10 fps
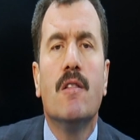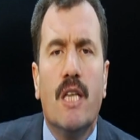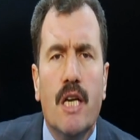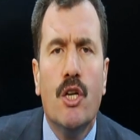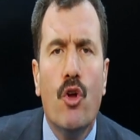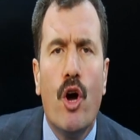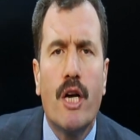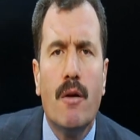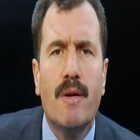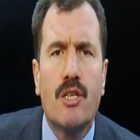dini
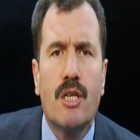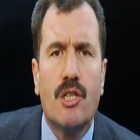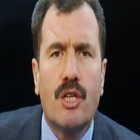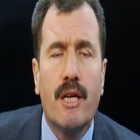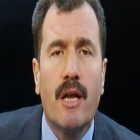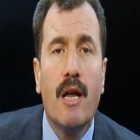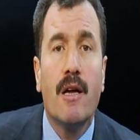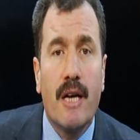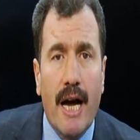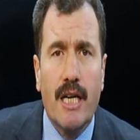öğrenmesi için
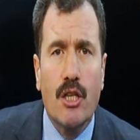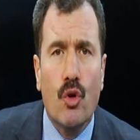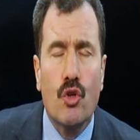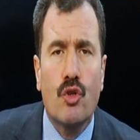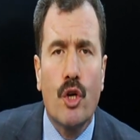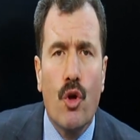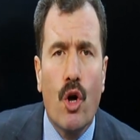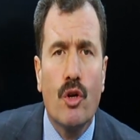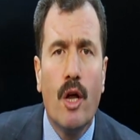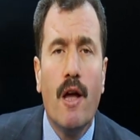gayret
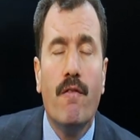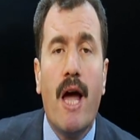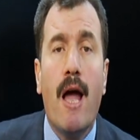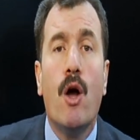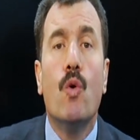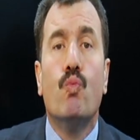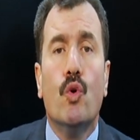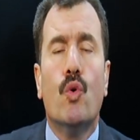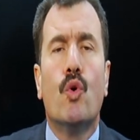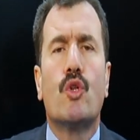gösteriyor ve
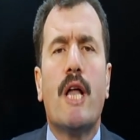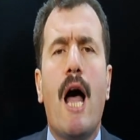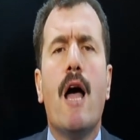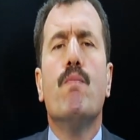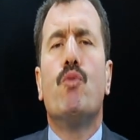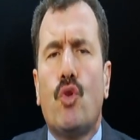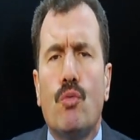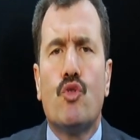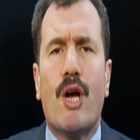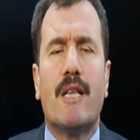bu uğurda bütün
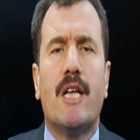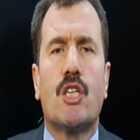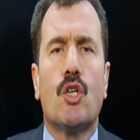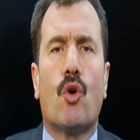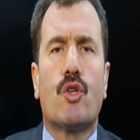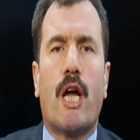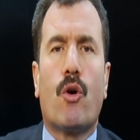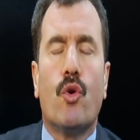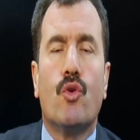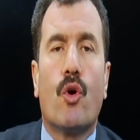mücadelesini ortaya
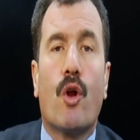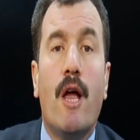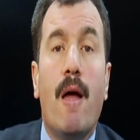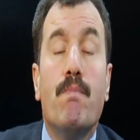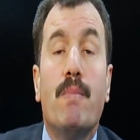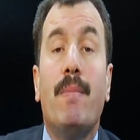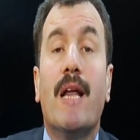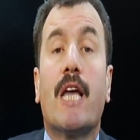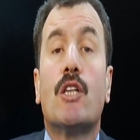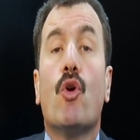koyuyor.
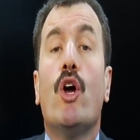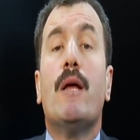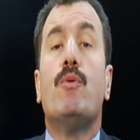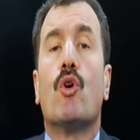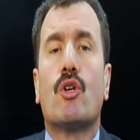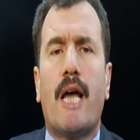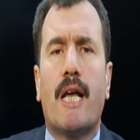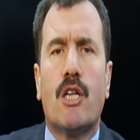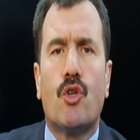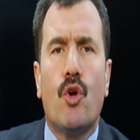Memleketi öyle bir noktaya
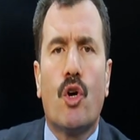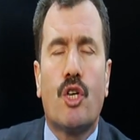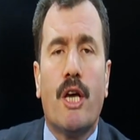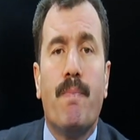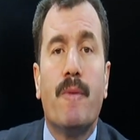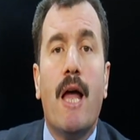getiriyor ki